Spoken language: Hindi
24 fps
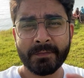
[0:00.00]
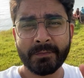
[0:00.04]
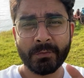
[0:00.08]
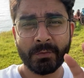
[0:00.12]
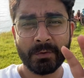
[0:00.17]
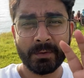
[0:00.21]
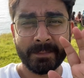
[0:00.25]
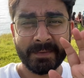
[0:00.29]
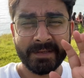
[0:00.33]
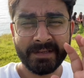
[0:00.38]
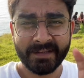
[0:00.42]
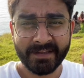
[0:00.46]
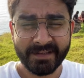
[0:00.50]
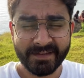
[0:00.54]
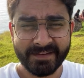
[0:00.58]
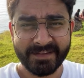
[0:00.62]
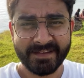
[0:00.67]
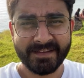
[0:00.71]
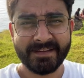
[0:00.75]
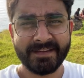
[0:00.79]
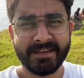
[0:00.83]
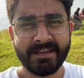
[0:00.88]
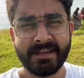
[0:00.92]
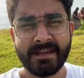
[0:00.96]
तो अभी ये
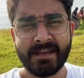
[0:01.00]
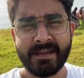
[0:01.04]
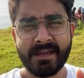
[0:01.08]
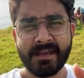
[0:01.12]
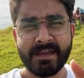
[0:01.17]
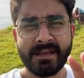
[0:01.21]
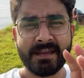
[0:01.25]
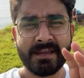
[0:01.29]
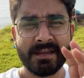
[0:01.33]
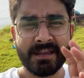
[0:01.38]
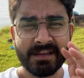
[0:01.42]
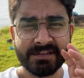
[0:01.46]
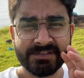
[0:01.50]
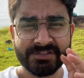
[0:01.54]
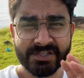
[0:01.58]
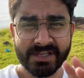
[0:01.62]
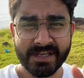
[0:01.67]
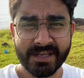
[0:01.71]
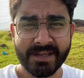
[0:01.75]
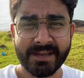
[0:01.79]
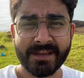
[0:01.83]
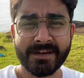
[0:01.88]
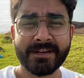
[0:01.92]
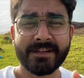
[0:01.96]
देखिए ये
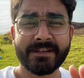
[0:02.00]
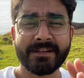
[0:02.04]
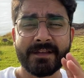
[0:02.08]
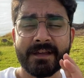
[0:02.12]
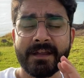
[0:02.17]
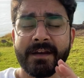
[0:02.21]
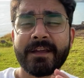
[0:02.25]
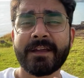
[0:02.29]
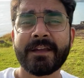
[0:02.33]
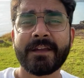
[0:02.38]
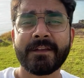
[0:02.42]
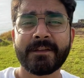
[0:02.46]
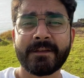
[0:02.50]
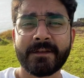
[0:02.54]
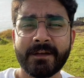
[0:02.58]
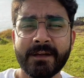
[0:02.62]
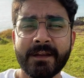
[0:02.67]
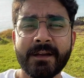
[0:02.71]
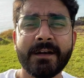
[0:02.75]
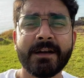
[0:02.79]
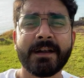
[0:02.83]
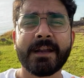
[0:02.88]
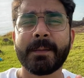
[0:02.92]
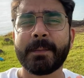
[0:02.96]
जगह के नज़ारे
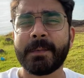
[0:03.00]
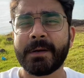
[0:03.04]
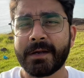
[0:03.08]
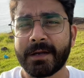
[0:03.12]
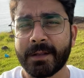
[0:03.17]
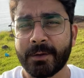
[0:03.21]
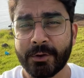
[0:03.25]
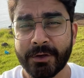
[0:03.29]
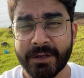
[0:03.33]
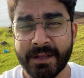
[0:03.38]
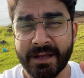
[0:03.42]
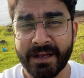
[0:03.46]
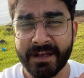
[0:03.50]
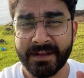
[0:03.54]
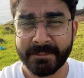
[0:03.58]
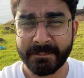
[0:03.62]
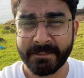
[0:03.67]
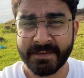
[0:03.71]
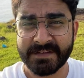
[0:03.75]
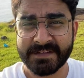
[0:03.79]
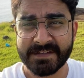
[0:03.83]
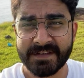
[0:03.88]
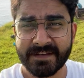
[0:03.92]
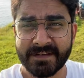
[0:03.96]
कितने अल्टीमेट है और यहाँ
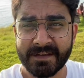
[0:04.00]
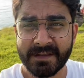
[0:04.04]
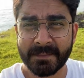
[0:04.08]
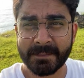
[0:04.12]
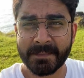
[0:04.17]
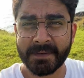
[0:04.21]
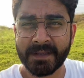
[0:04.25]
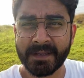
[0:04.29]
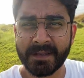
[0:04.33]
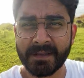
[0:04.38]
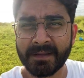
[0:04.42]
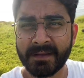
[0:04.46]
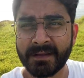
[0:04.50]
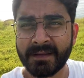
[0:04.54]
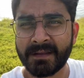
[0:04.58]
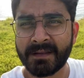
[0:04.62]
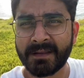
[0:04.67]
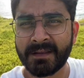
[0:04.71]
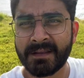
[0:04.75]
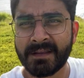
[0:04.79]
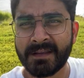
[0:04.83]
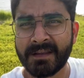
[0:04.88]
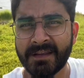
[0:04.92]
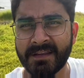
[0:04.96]
पीछे सामने
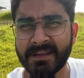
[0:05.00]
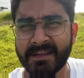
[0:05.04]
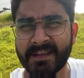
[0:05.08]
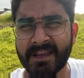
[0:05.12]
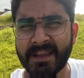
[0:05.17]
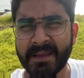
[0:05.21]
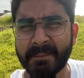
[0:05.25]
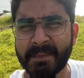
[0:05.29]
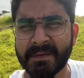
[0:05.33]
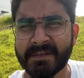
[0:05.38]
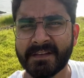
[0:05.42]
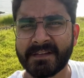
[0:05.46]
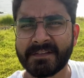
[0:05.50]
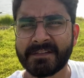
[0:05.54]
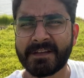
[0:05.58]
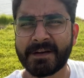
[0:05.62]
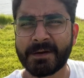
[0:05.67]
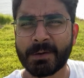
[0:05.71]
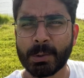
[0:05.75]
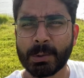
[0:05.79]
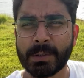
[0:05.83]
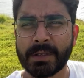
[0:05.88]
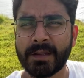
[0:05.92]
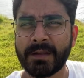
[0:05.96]
यहीं पे
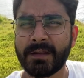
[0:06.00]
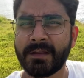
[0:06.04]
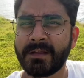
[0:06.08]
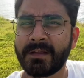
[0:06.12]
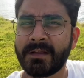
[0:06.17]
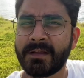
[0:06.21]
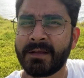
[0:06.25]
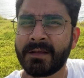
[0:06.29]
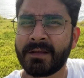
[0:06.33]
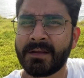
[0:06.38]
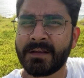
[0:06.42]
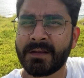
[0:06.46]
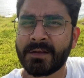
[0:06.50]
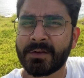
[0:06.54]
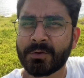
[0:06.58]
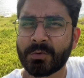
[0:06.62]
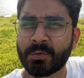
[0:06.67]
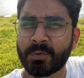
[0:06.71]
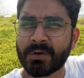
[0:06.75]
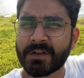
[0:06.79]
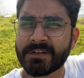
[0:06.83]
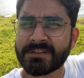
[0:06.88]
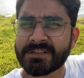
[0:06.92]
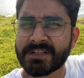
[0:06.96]
सनसेट होता है
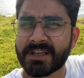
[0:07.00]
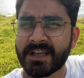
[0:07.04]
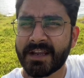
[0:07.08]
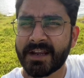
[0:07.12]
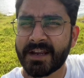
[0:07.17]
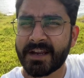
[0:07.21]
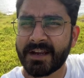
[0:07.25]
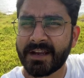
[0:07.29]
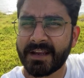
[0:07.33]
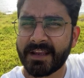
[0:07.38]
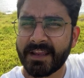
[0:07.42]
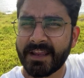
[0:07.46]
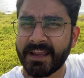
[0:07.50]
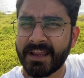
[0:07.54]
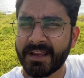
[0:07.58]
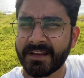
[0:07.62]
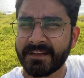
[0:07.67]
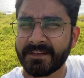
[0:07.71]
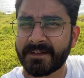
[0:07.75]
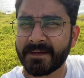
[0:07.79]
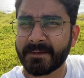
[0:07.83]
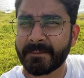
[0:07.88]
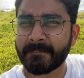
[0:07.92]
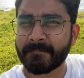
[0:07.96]
सूरज
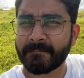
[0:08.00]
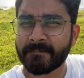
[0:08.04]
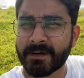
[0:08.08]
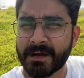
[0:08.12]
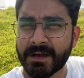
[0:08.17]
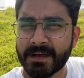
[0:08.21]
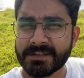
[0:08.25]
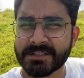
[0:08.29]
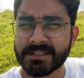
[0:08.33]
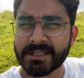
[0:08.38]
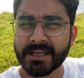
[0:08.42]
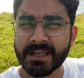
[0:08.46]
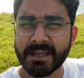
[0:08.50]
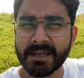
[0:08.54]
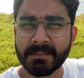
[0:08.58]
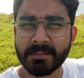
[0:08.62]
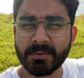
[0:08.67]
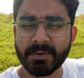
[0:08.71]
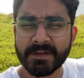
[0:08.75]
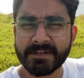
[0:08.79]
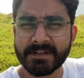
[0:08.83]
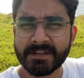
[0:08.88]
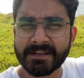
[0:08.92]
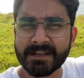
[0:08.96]
एकदम वहाँ जाके
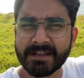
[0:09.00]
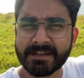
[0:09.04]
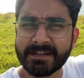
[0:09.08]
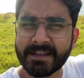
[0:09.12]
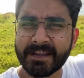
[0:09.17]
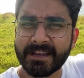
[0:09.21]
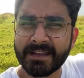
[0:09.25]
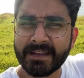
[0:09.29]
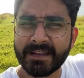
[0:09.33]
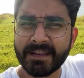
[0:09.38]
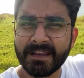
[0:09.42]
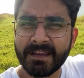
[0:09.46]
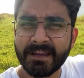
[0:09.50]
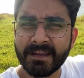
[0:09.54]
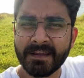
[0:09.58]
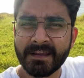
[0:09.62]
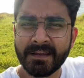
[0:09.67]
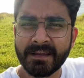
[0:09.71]
आपको ऐसा दिखता है कि